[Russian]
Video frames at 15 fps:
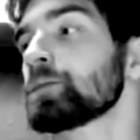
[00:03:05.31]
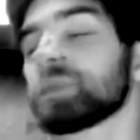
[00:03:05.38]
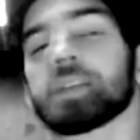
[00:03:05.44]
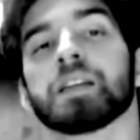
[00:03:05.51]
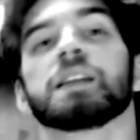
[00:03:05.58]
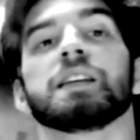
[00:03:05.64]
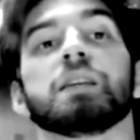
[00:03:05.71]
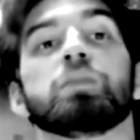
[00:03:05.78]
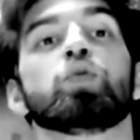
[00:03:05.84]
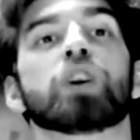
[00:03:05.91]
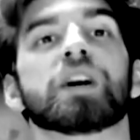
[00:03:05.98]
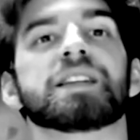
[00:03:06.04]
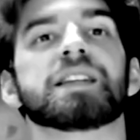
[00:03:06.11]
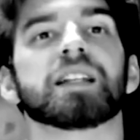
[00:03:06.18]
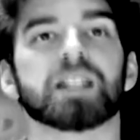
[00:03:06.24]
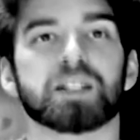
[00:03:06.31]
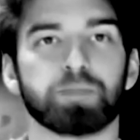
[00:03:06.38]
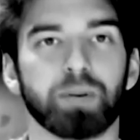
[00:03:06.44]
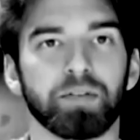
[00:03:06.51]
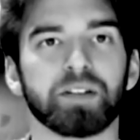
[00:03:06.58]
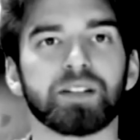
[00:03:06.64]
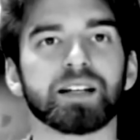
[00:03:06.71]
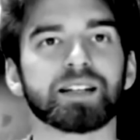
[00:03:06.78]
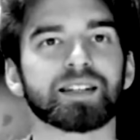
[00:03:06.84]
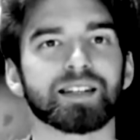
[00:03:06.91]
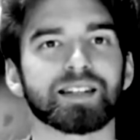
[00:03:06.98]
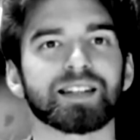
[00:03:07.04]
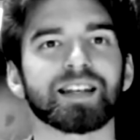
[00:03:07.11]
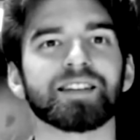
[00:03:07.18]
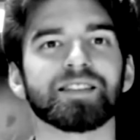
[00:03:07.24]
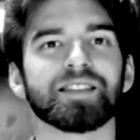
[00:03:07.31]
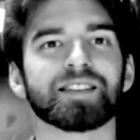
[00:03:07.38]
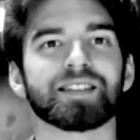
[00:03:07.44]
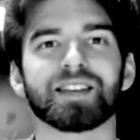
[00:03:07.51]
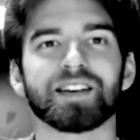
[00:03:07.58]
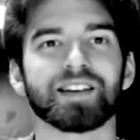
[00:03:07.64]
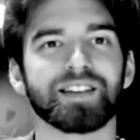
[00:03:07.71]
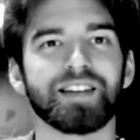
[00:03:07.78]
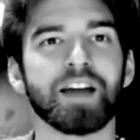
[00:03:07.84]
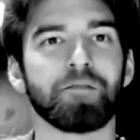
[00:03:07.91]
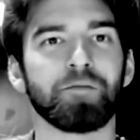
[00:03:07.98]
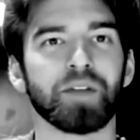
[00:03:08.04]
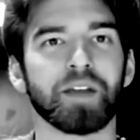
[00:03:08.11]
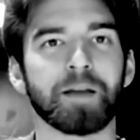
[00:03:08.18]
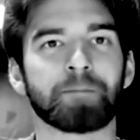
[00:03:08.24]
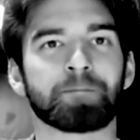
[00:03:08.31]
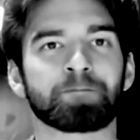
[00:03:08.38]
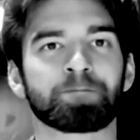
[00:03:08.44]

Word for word: Ему хотелось повидаться с Анной Сергеевной,